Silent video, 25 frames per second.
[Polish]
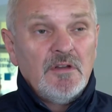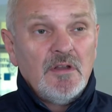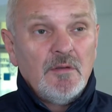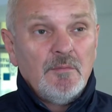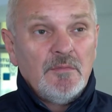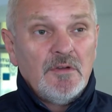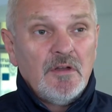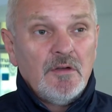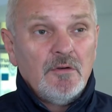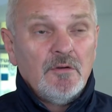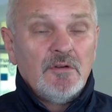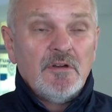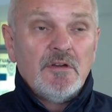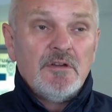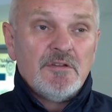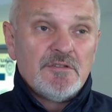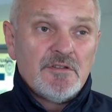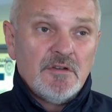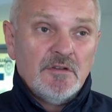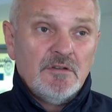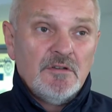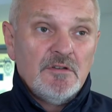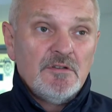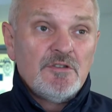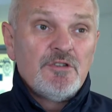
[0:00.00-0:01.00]
nam na
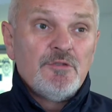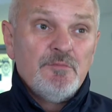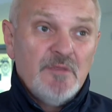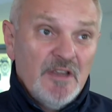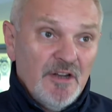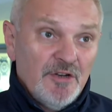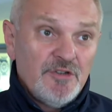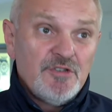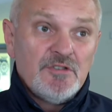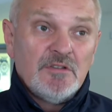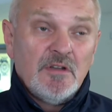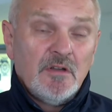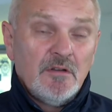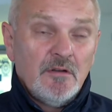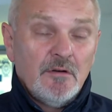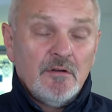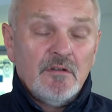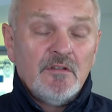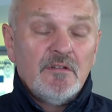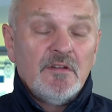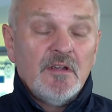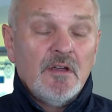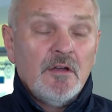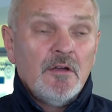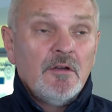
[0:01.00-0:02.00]
ograniczenie śmierci na drodze,